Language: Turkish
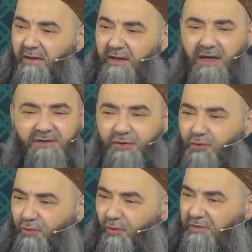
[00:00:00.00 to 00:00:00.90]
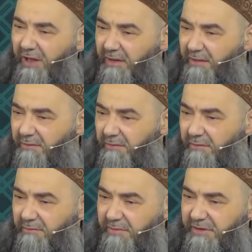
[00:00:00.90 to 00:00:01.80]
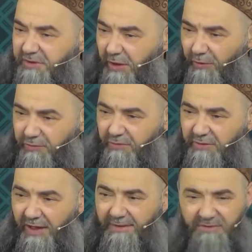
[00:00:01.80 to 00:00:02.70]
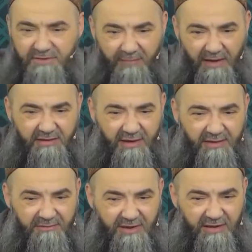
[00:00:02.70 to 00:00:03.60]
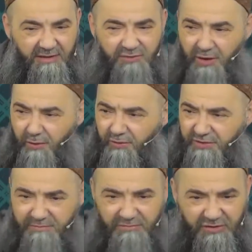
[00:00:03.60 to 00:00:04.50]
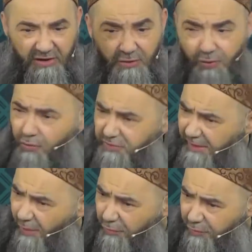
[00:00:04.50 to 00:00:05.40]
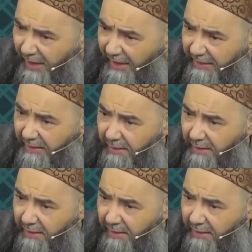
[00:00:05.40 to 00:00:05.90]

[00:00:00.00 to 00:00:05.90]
Ertesi gün orada bir şey oldu. Yani bizim balık yediğimiz yerde terörist inmiş. Çok sene oldu yani.